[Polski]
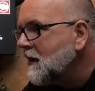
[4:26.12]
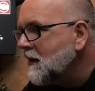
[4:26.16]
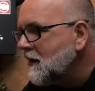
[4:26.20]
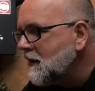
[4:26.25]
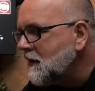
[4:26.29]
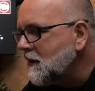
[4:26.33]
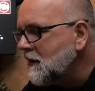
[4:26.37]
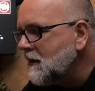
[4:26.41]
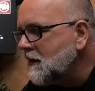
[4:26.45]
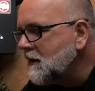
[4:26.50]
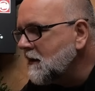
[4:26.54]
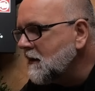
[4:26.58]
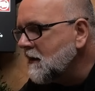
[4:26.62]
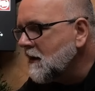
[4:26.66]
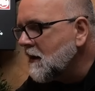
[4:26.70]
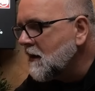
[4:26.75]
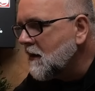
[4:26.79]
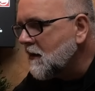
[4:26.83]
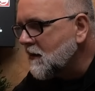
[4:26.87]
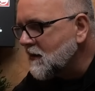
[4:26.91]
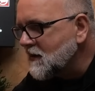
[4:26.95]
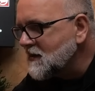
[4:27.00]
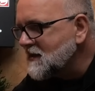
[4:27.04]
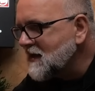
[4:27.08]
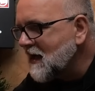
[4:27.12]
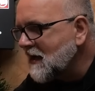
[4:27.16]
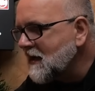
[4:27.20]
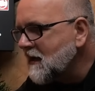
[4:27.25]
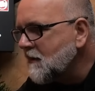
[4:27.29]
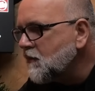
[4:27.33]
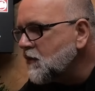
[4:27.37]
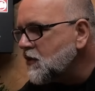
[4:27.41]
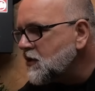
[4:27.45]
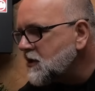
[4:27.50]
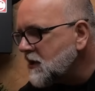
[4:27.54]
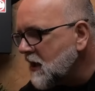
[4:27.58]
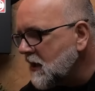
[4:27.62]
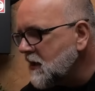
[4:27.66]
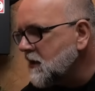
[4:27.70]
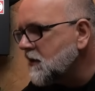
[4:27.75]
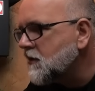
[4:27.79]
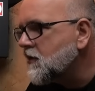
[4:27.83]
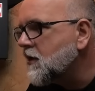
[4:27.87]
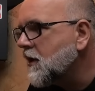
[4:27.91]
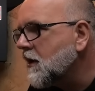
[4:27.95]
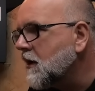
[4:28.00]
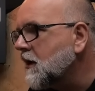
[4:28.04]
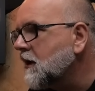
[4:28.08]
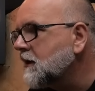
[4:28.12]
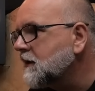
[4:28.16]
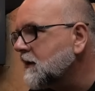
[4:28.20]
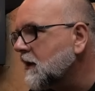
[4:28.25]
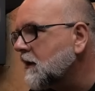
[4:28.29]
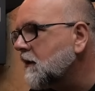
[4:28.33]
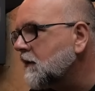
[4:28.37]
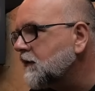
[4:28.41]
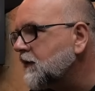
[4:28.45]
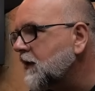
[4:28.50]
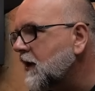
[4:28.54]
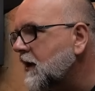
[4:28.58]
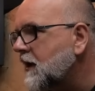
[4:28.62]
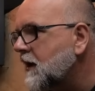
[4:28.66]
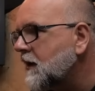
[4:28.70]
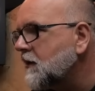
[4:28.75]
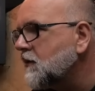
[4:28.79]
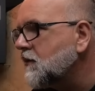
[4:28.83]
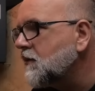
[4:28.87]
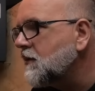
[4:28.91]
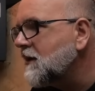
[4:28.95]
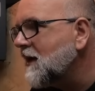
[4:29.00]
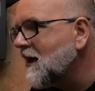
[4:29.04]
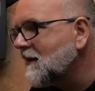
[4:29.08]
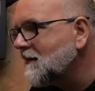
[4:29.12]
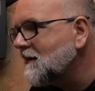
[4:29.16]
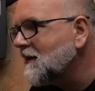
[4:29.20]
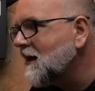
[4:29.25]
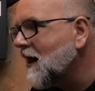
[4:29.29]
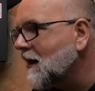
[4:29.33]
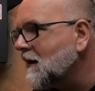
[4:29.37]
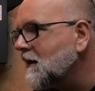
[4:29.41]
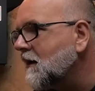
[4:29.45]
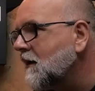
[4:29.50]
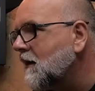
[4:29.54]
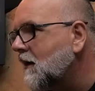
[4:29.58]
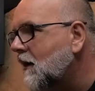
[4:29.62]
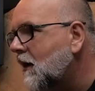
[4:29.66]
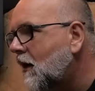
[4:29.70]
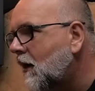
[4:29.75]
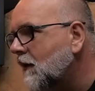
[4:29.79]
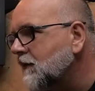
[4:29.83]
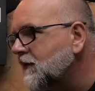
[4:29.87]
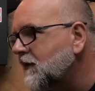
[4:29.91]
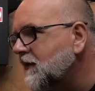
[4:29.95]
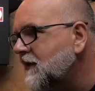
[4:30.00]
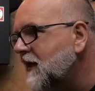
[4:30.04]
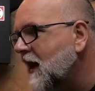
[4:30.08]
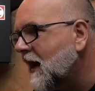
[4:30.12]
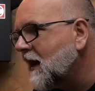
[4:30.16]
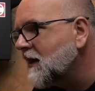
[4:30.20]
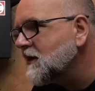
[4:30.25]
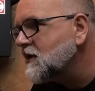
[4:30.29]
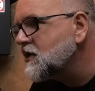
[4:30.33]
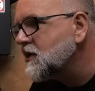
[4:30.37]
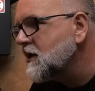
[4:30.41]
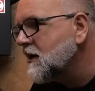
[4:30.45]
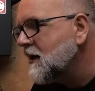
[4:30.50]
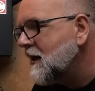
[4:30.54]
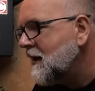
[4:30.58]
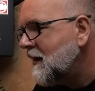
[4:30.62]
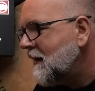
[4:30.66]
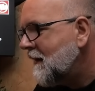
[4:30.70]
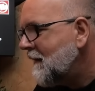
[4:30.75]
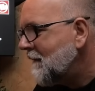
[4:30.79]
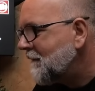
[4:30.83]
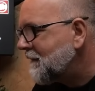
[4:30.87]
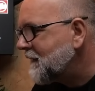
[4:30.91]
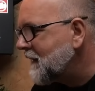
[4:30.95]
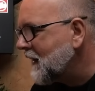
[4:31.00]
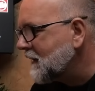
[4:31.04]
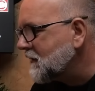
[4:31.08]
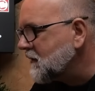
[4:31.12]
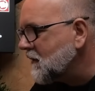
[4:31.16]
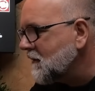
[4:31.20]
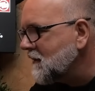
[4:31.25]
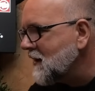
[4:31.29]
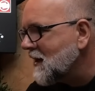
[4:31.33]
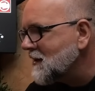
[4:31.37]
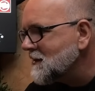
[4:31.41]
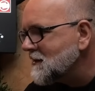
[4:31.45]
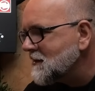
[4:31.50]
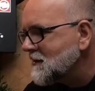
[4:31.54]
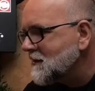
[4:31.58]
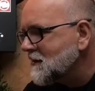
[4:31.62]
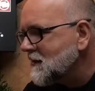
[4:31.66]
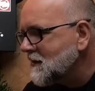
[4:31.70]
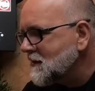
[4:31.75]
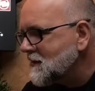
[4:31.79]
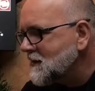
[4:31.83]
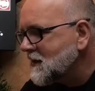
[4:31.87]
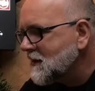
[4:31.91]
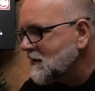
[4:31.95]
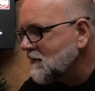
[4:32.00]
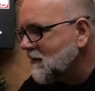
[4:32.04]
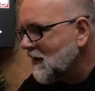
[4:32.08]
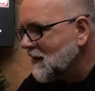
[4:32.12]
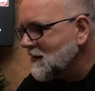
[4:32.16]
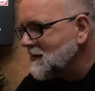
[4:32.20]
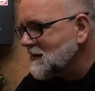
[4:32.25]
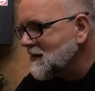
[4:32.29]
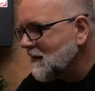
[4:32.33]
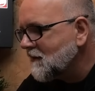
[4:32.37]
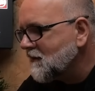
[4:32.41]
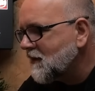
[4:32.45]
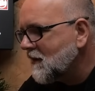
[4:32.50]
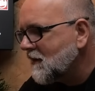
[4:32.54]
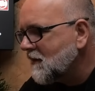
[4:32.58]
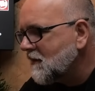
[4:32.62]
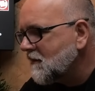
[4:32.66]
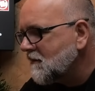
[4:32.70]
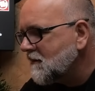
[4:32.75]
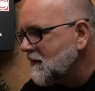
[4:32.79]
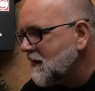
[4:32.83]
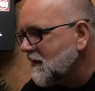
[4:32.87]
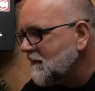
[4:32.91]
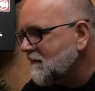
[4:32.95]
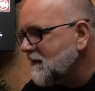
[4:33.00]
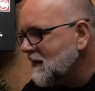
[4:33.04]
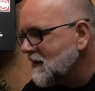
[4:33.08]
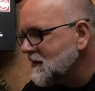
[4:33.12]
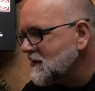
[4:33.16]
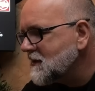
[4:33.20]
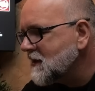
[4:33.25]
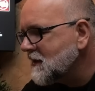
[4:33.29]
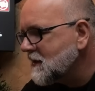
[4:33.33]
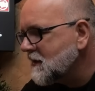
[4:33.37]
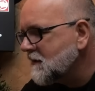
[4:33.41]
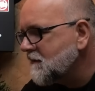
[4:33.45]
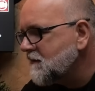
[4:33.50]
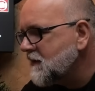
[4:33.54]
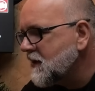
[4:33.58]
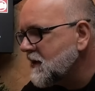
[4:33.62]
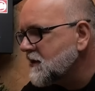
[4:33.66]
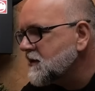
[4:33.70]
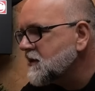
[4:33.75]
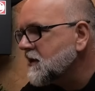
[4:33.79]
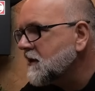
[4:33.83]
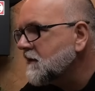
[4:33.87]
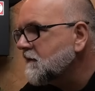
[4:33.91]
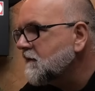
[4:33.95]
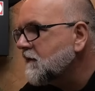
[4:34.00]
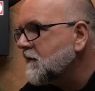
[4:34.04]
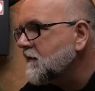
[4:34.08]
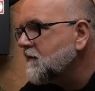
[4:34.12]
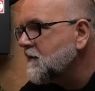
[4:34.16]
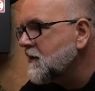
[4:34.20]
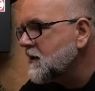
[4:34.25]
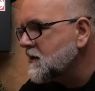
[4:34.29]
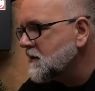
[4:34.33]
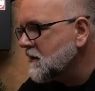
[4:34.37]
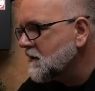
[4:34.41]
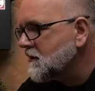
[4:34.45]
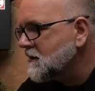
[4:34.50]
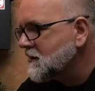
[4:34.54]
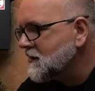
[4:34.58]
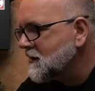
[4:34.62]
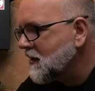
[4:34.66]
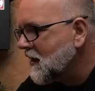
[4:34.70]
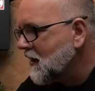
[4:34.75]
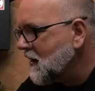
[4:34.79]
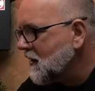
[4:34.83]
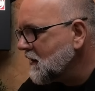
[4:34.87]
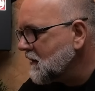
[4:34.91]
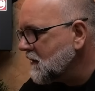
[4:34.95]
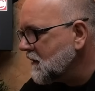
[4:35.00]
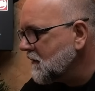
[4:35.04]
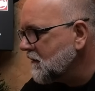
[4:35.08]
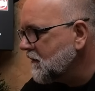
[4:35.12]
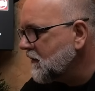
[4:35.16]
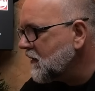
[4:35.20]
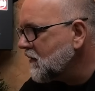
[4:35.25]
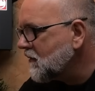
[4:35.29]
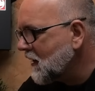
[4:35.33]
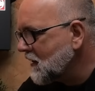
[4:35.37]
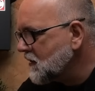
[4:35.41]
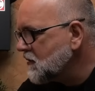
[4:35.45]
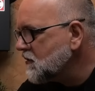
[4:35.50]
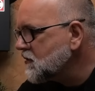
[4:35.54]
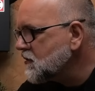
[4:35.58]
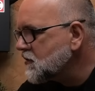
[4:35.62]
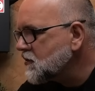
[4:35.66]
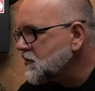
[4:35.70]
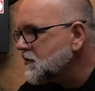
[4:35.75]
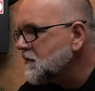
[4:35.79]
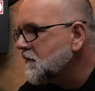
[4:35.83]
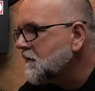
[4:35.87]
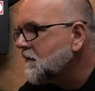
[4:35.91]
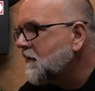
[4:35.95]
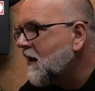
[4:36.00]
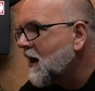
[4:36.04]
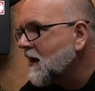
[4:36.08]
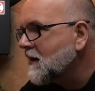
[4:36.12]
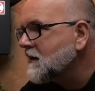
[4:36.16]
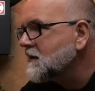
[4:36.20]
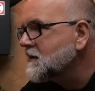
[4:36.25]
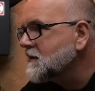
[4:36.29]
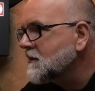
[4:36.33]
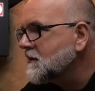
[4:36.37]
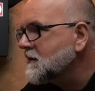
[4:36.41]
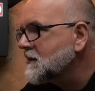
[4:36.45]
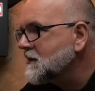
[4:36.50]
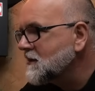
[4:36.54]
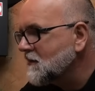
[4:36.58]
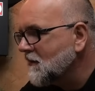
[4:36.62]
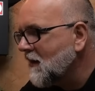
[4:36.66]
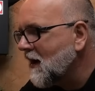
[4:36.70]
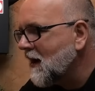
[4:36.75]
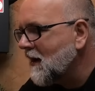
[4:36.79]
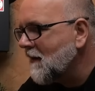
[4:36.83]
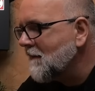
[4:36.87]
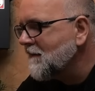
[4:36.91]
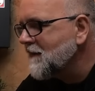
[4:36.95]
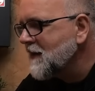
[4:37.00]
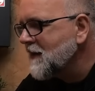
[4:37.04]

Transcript: i Rosjanie musieli trochę tego terenu jednak oddać. Natomiast e, sytuacja po mniej więcej tych pierwszych dwóch miesiącach była już bardzo zła.